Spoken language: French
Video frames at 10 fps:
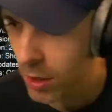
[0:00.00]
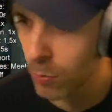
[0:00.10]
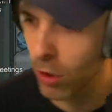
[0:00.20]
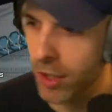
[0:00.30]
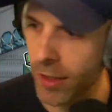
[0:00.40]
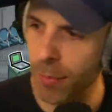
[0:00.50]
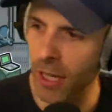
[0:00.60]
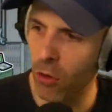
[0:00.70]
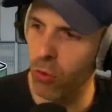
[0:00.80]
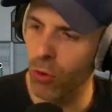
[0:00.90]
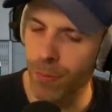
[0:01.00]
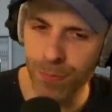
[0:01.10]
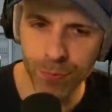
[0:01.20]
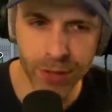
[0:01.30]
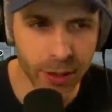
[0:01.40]
Bon, il était bien cool.
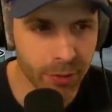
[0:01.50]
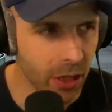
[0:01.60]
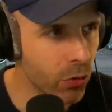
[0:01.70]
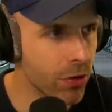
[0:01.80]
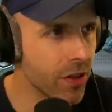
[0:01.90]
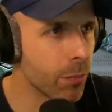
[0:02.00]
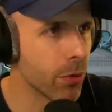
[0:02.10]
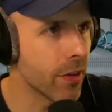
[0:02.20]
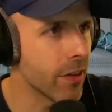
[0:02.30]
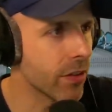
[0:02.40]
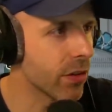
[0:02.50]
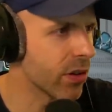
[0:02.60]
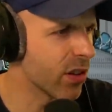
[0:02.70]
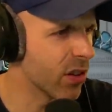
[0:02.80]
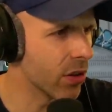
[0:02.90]
Bien bien cool cette petite,
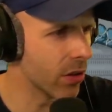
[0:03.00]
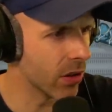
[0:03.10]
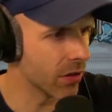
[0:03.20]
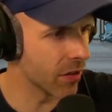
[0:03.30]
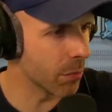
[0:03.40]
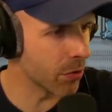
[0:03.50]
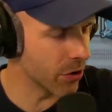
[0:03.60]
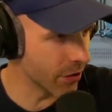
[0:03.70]
euh, cette petite